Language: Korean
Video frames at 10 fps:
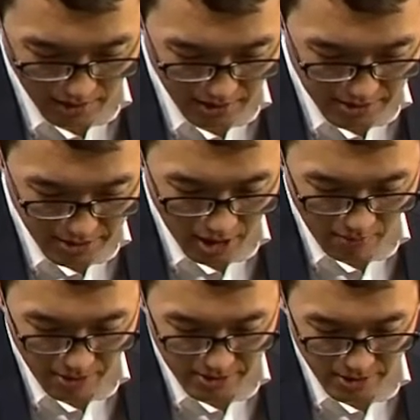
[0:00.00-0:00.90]
예,
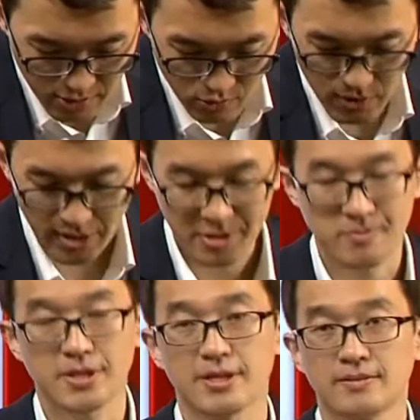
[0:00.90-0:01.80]
스타벅스가 주어가
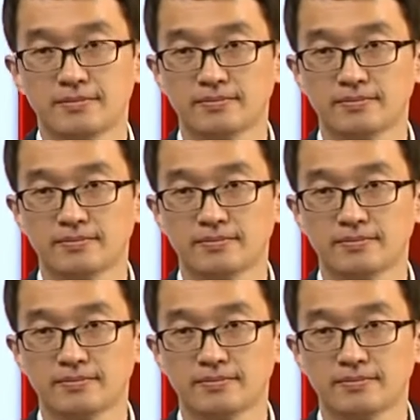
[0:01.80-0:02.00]
되겠습니다.